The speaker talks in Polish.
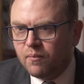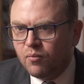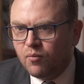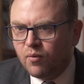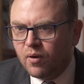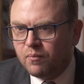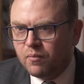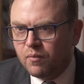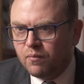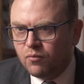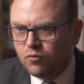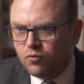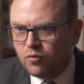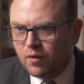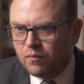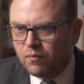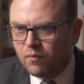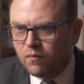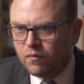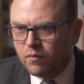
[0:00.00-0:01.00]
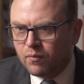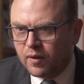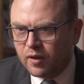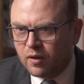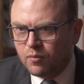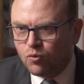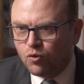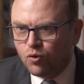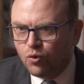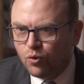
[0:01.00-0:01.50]
byłaby już na pewnym
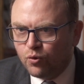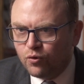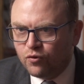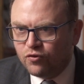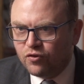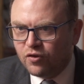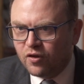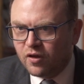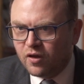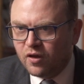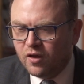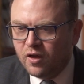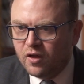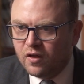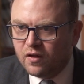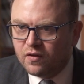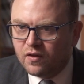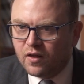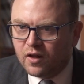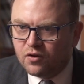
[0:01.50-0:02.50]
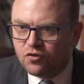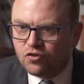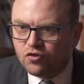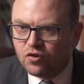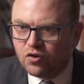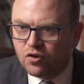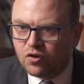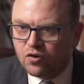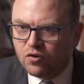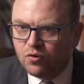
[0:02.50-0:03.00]
takim kursie
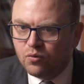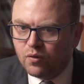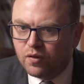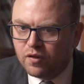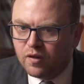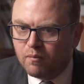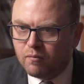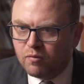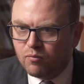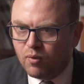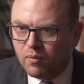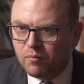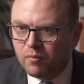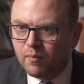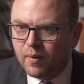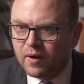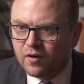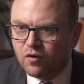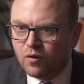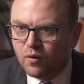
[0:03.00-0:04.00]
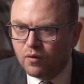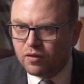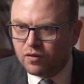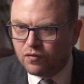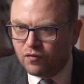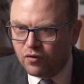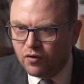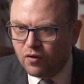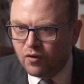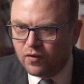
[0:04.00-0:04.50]
dalszych ustępstw, byłaby bardziej
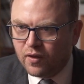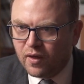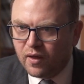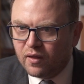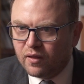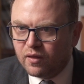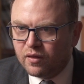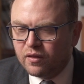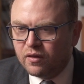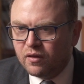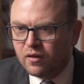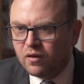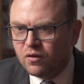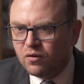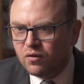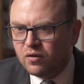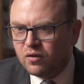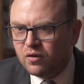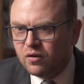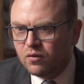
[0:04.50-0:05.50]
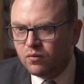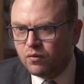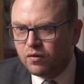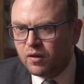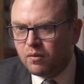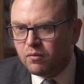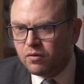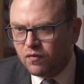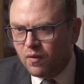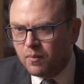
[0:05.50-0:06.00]
oswojona z y,
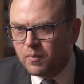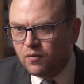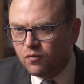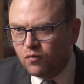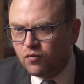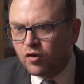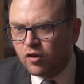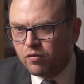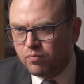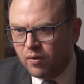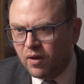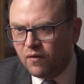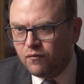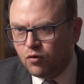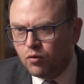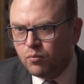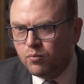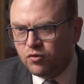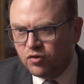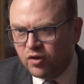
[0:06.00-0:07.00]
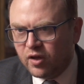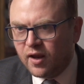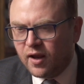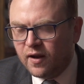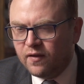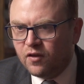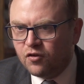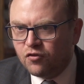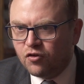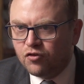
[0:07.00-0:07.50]
ustępstwami, wówczas pojawiłyby się
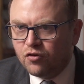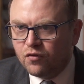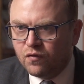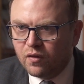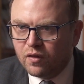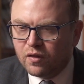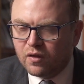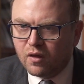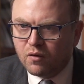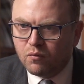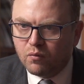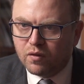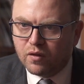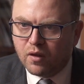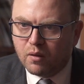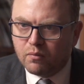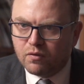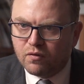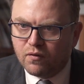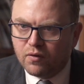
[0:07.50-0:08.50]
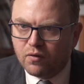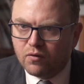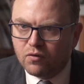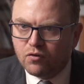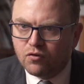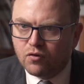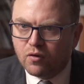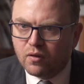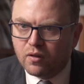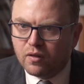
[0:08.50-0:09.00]
realne, rzeczywiste ustępstwa
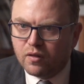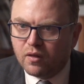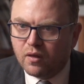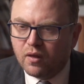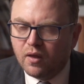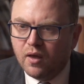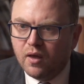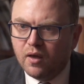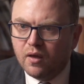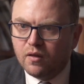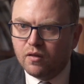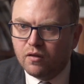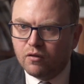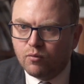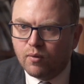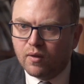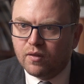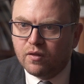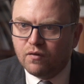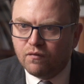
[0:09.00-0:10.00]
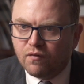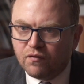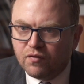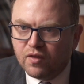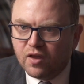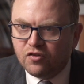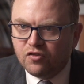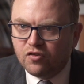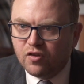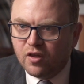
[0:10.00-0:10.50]
dotyczące sytuacji
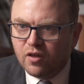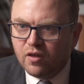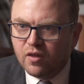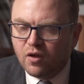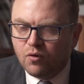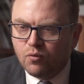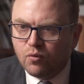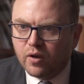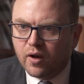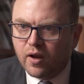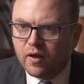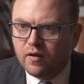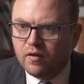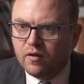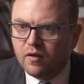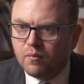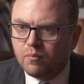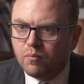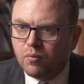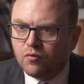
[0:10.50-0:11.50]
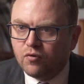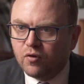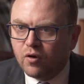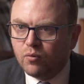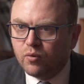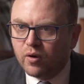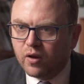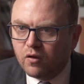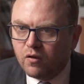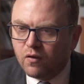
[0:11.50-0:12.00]
wewnętrznej na Ukrainie,
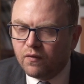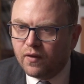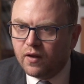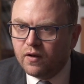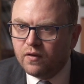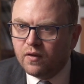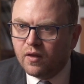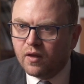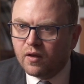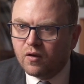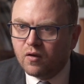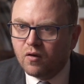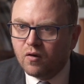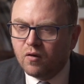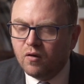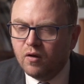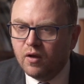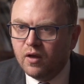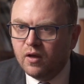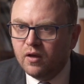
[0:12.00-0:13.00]
podziału regionalnego,